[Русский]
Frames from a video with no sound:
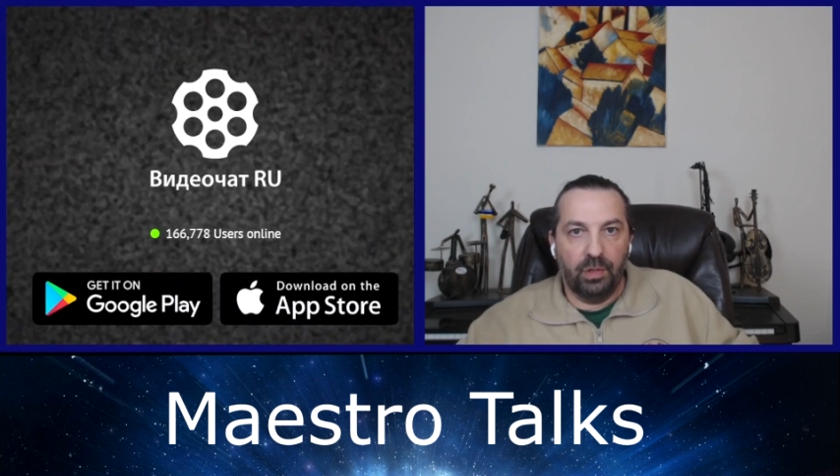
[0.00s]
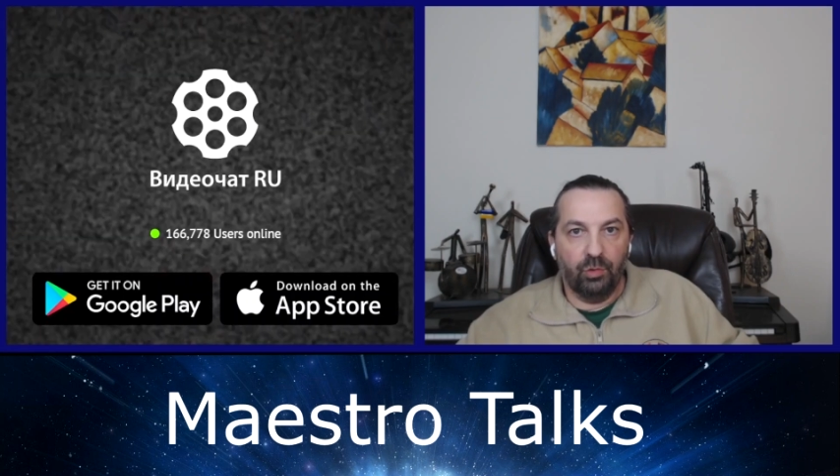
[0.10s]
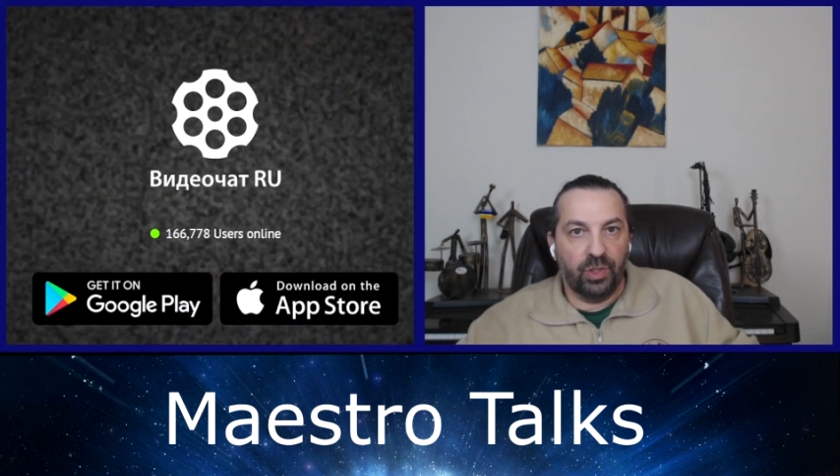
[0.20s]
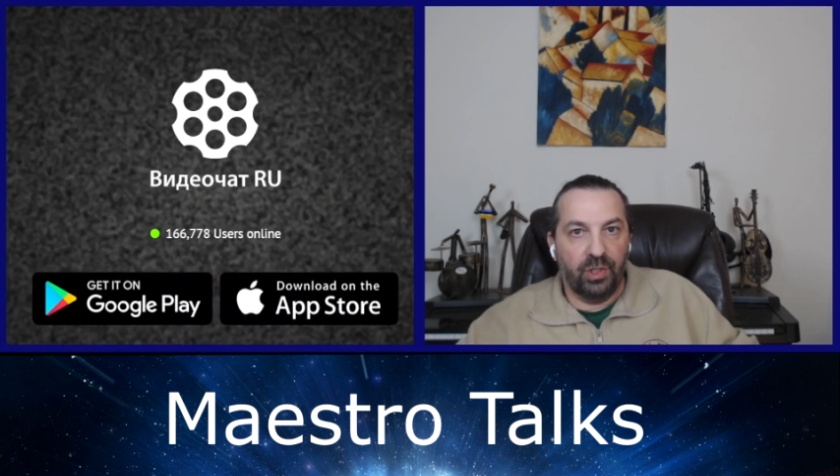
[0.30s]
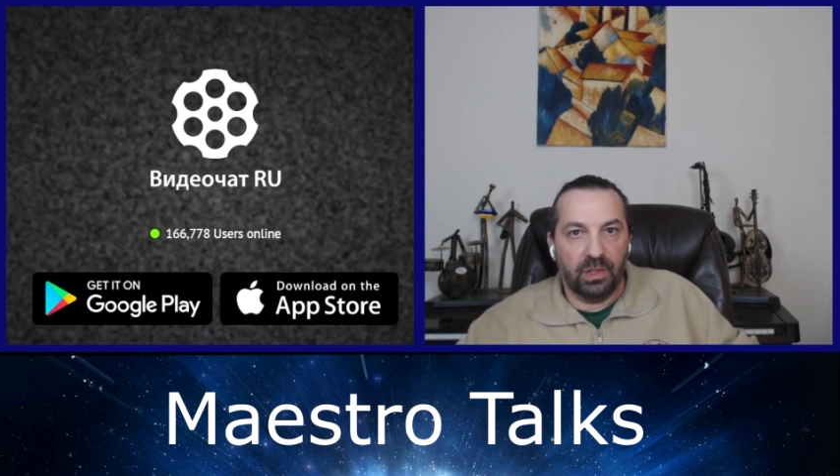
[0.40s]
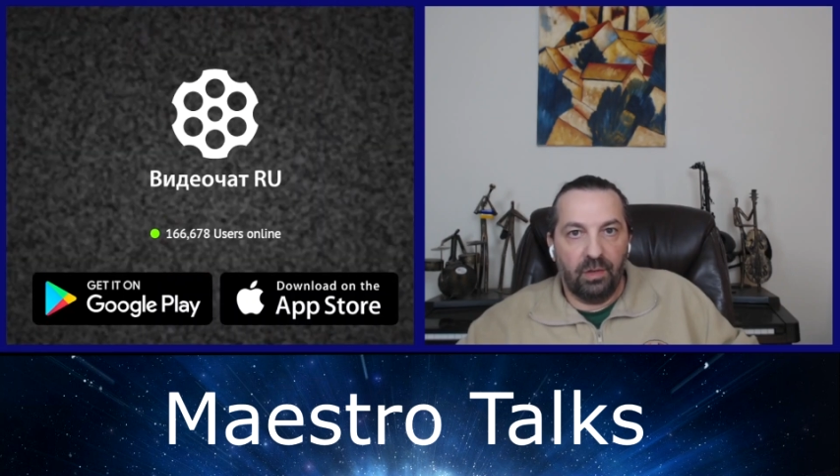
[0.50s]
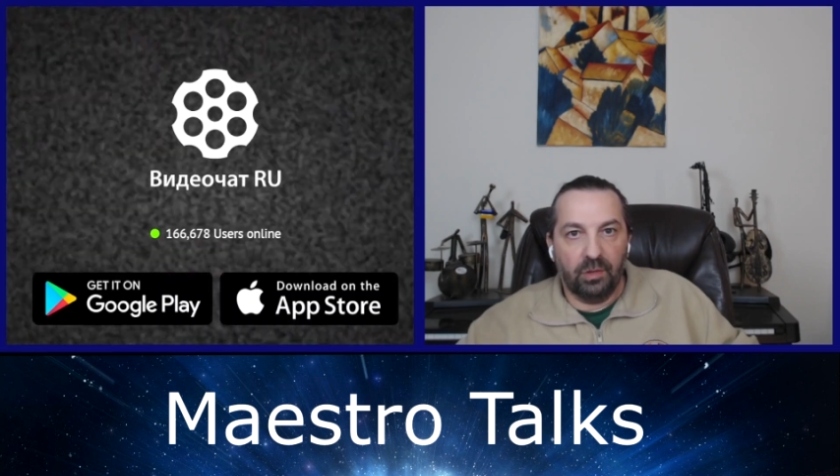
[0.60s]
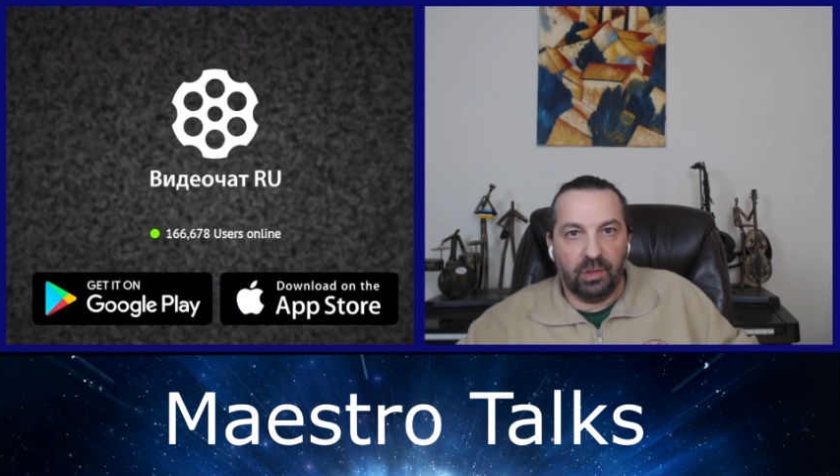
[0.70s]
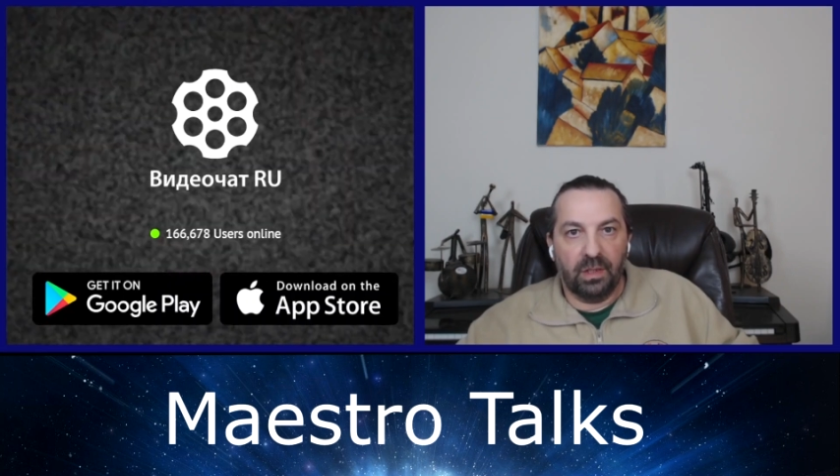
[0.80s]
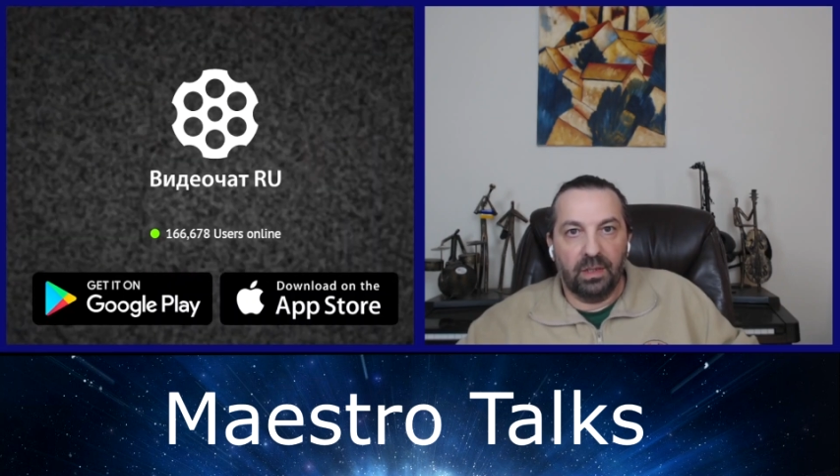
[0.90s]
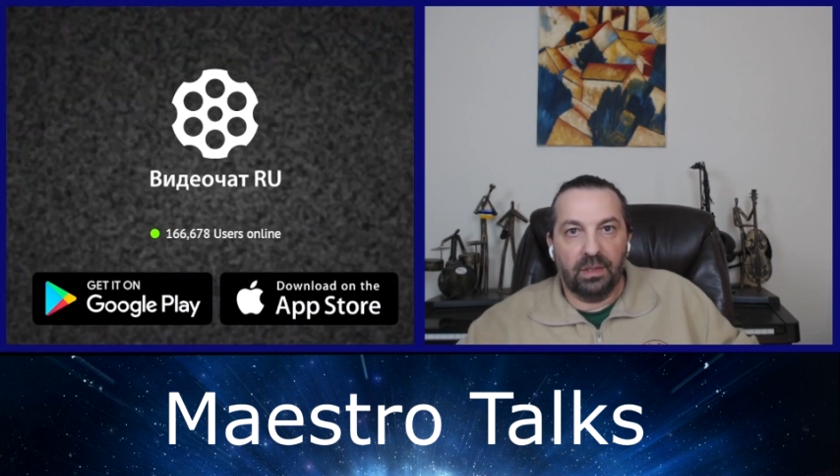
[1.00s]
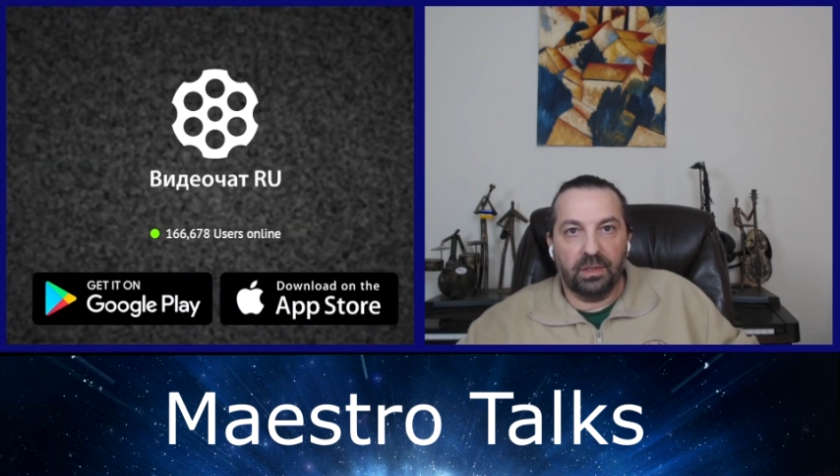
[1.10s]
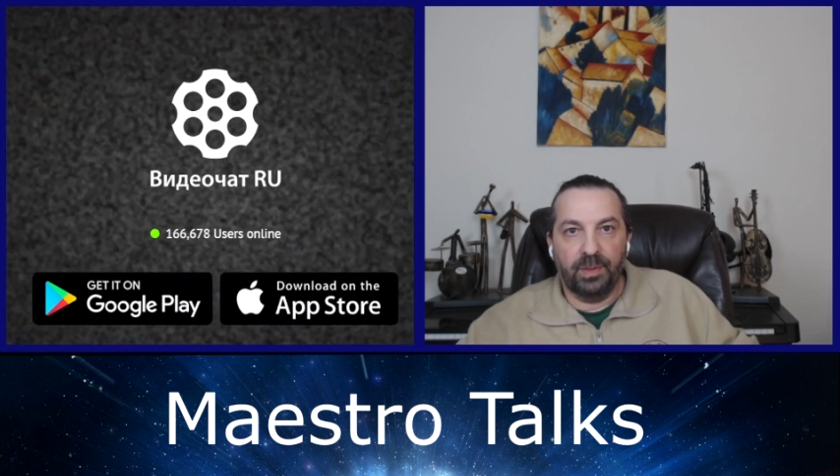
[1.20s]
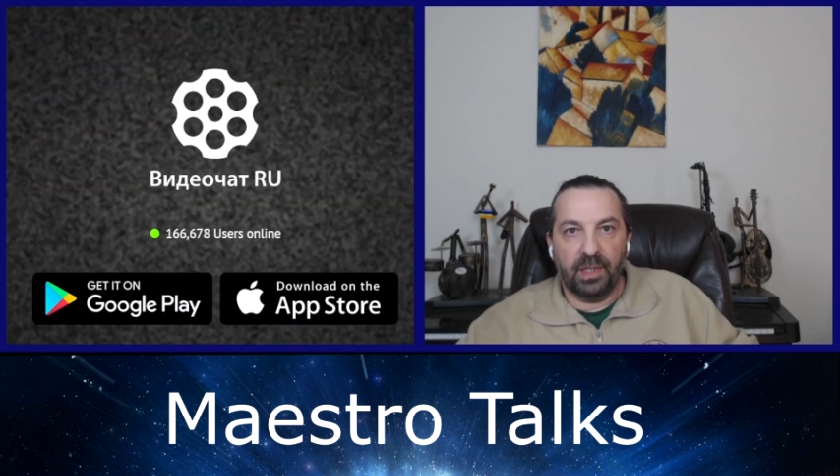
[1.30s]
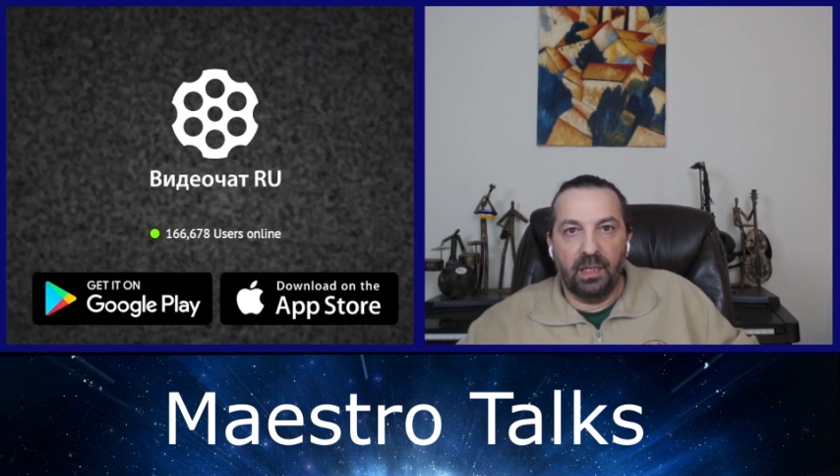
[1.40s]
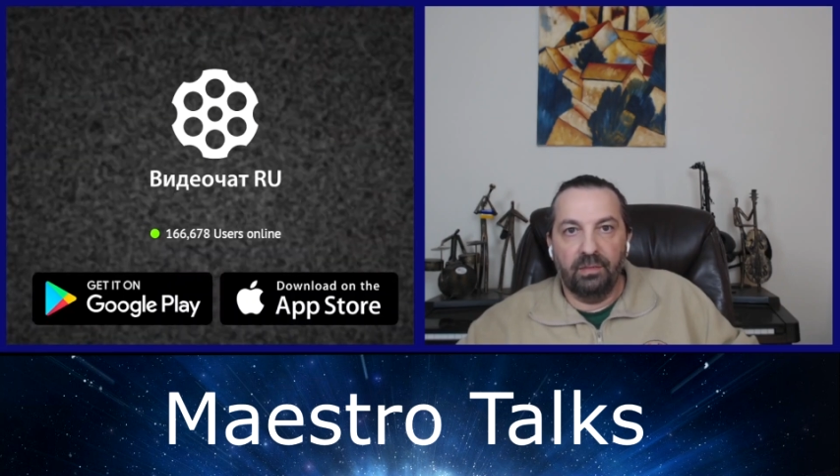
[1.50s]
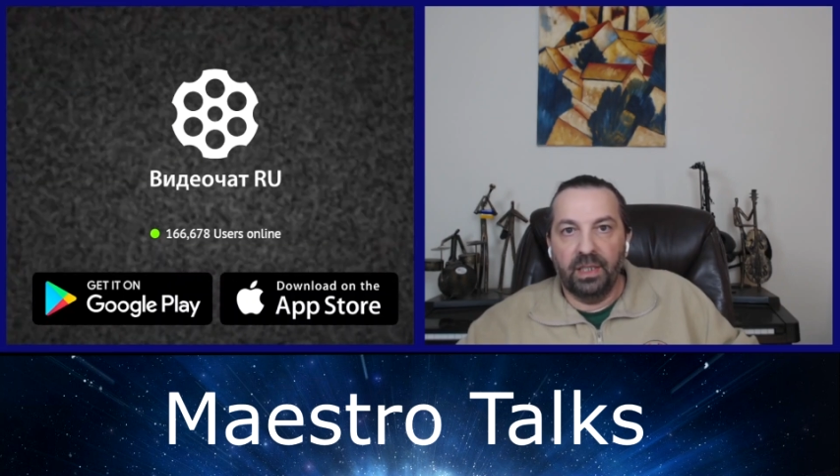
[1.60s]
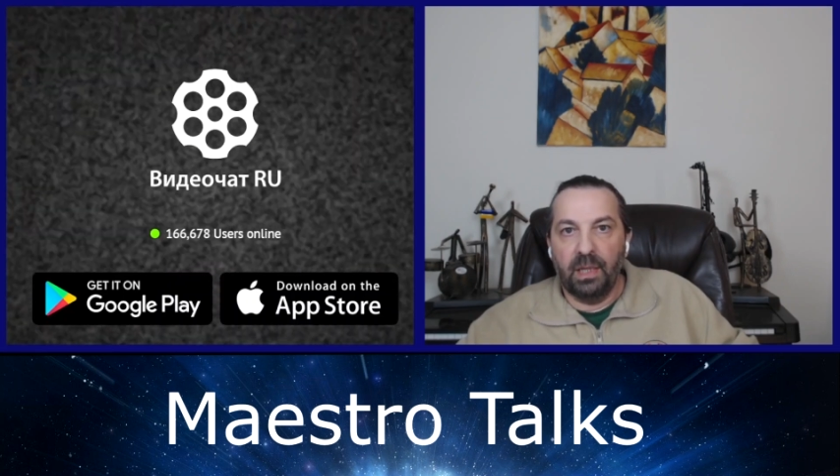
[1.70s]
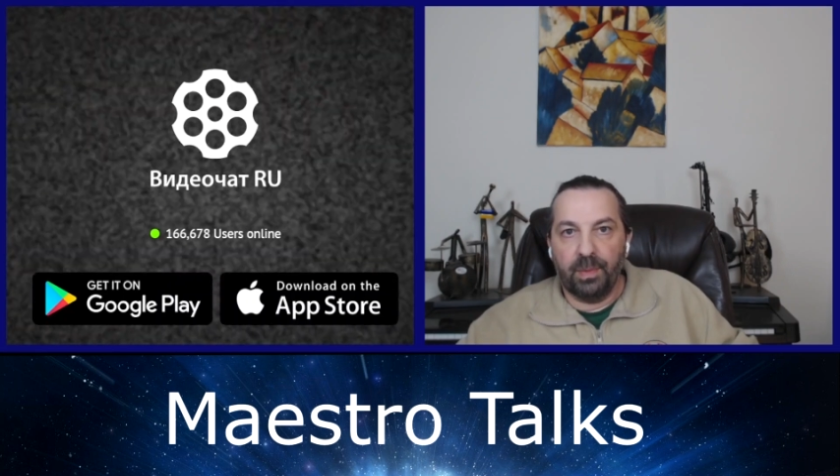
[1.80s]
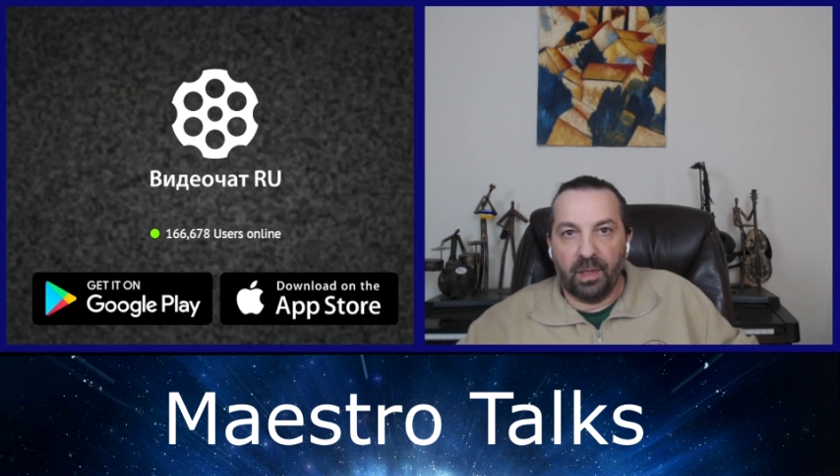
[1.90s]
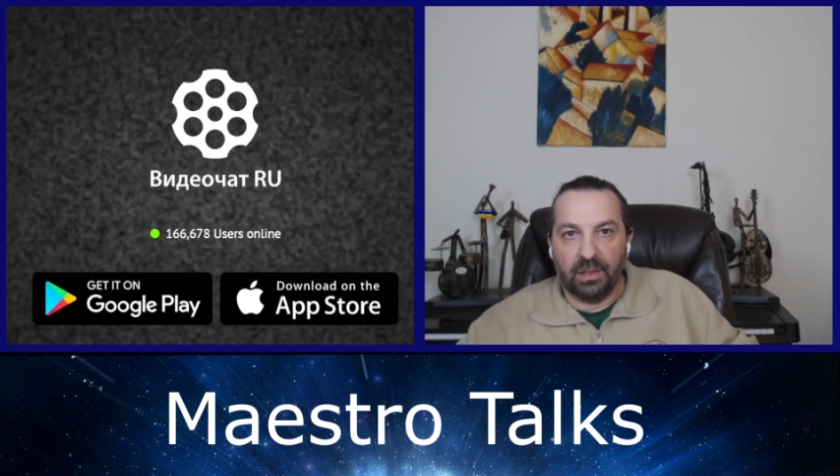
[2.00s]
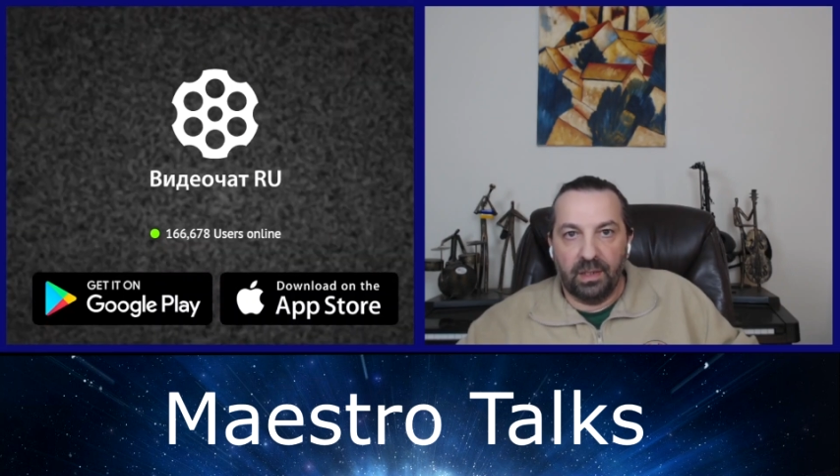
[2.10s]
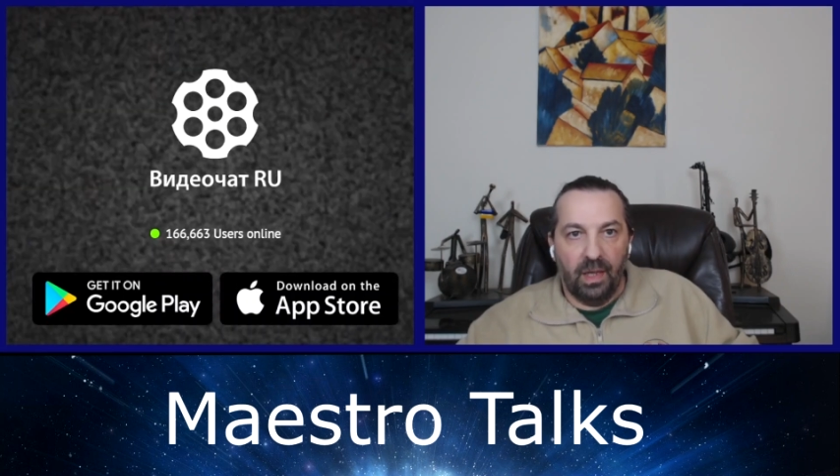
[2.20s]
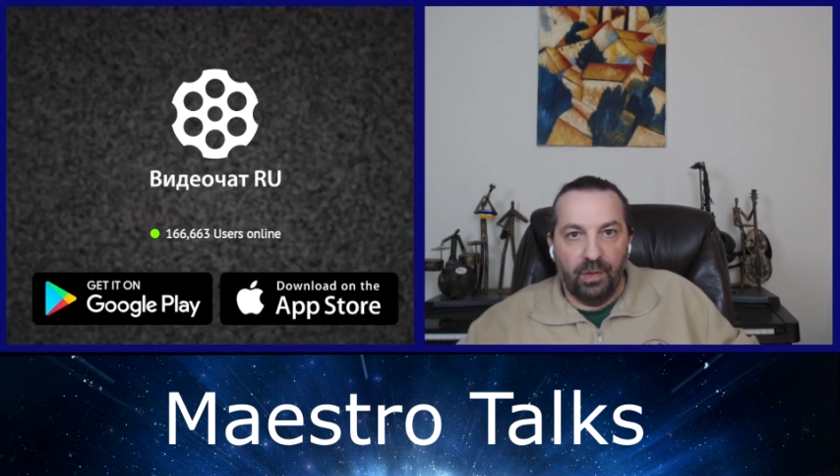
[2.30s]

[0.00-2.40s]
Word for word: Они уже не называют это специальной военной операцией.